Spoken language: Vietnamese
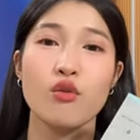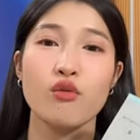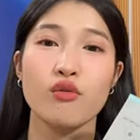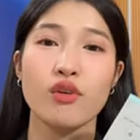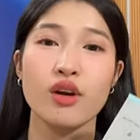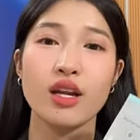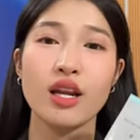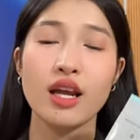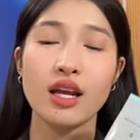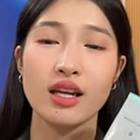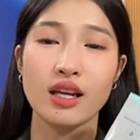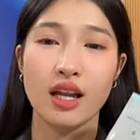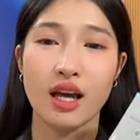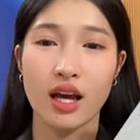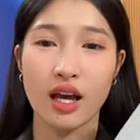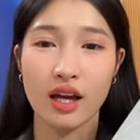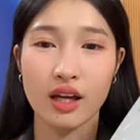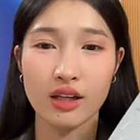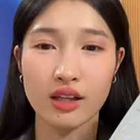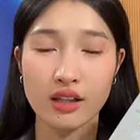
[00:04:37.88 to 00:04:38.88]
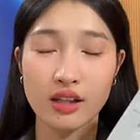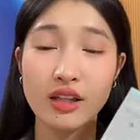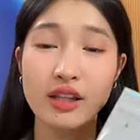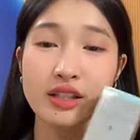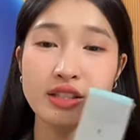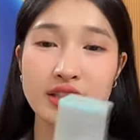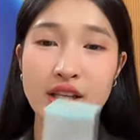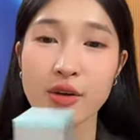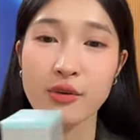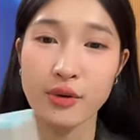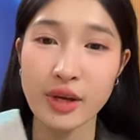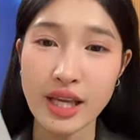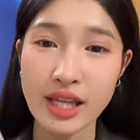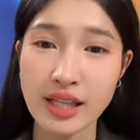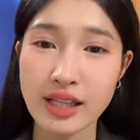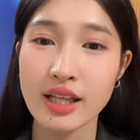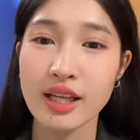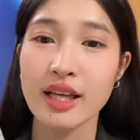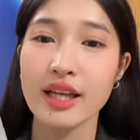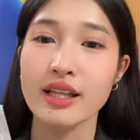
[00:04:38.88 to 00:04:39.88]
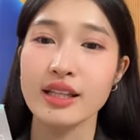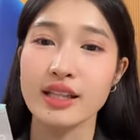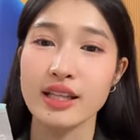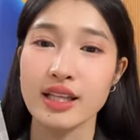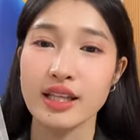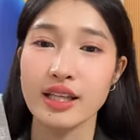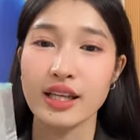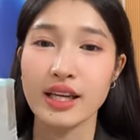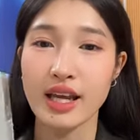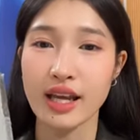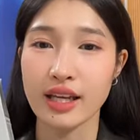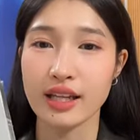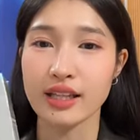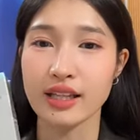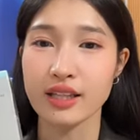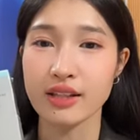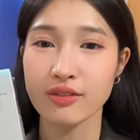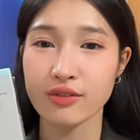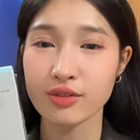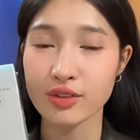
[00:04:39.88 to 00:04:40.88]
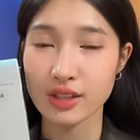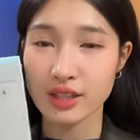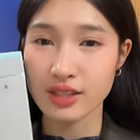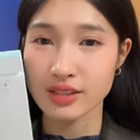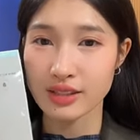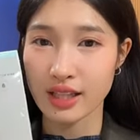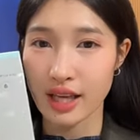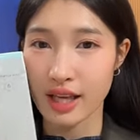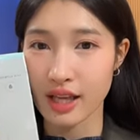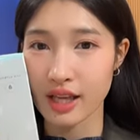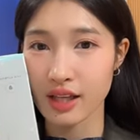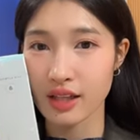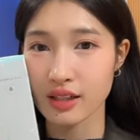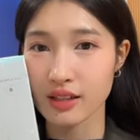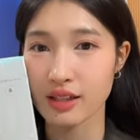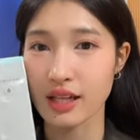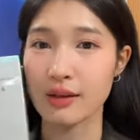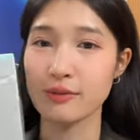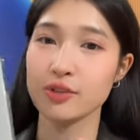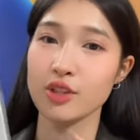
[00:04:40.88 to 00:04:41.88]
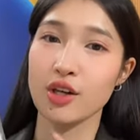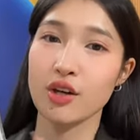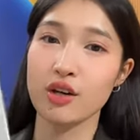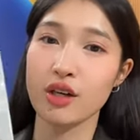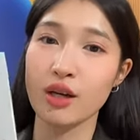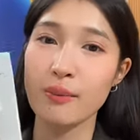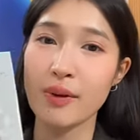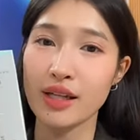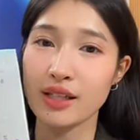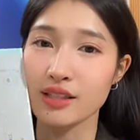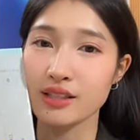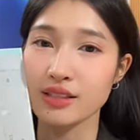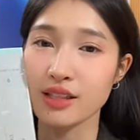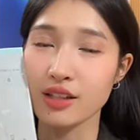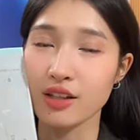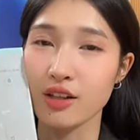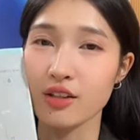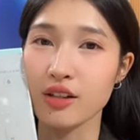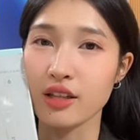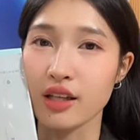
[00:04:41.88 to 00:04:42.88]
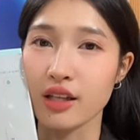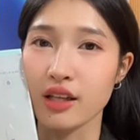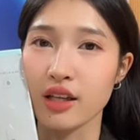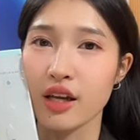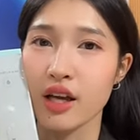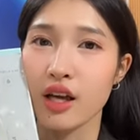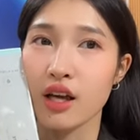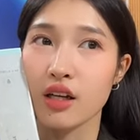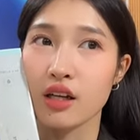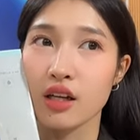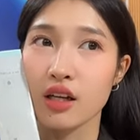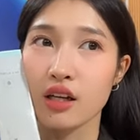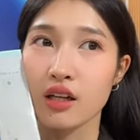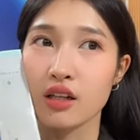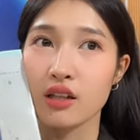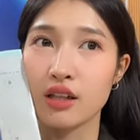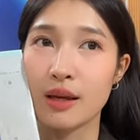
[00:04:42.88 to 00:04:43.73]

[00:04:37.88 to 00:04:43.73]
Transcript: cùng với lại là glycerin thì cái này thì Phương Nhi sẽ làm cho các bạn thí sinh có thể uh,